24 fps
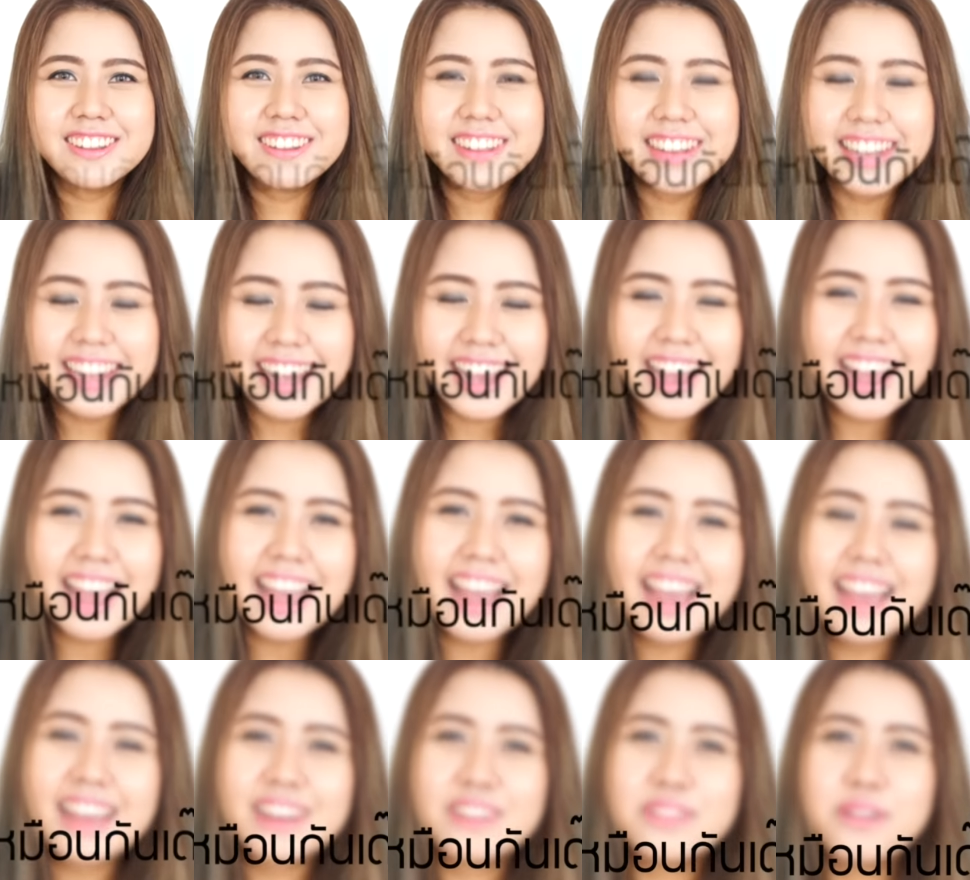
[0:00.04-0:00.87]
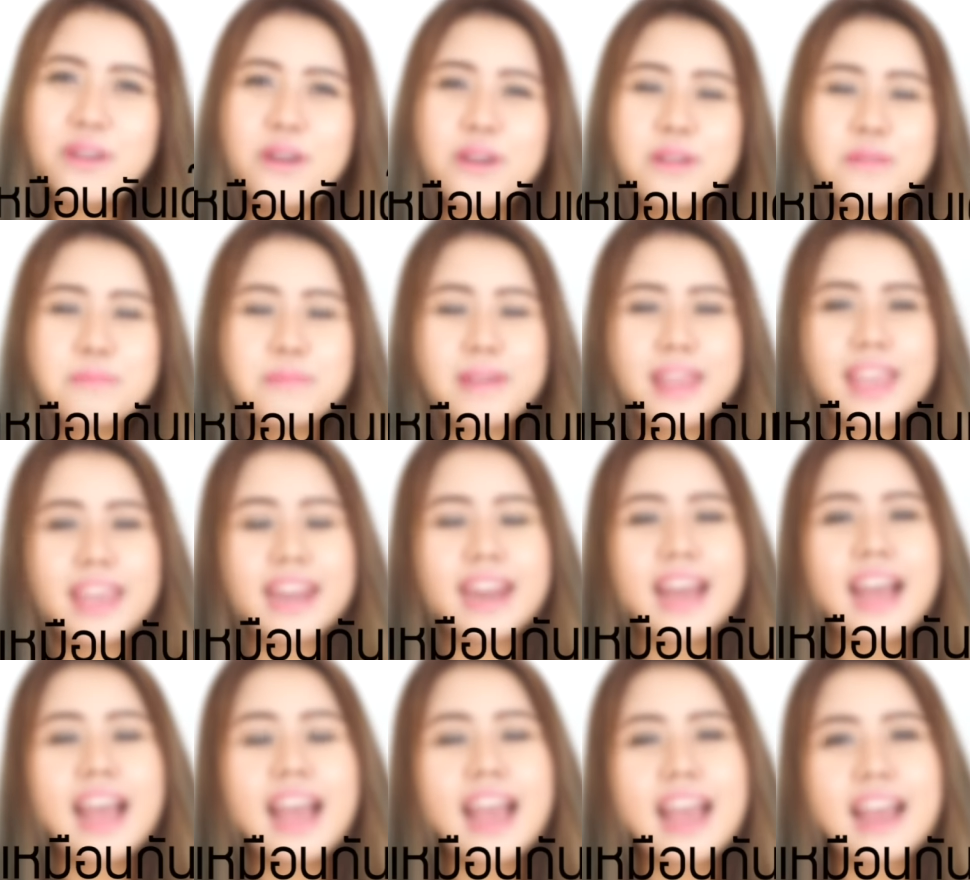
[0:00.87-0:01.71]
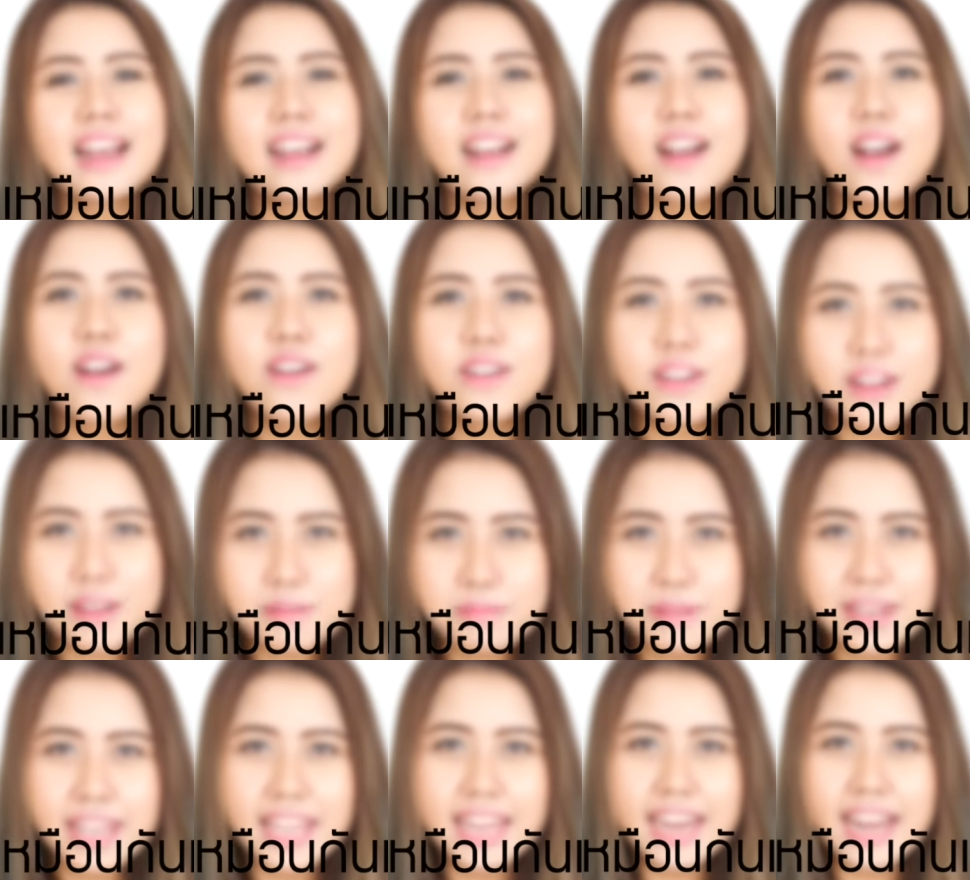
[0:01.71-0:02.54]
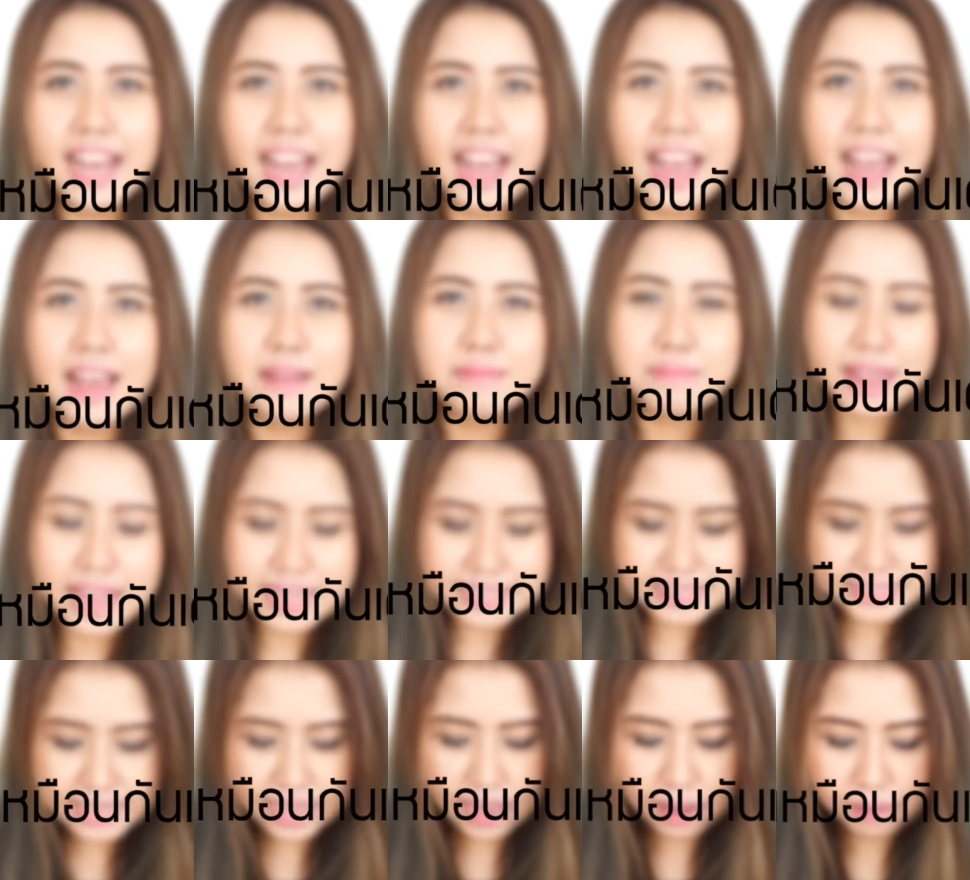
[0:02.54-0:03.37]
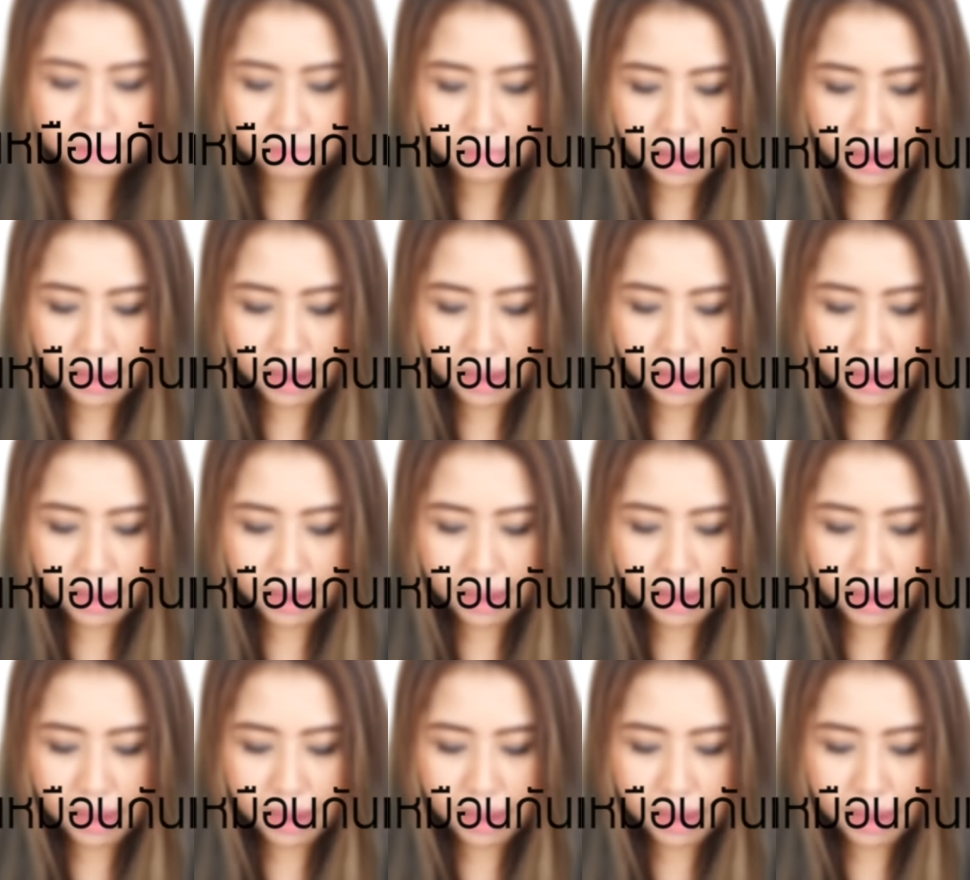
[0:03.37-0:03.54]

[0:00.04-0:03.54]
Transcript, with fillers: วัสดีค่ะทุกคนเมย์นะคะก็คลิปนี้นะคะเมย์จะ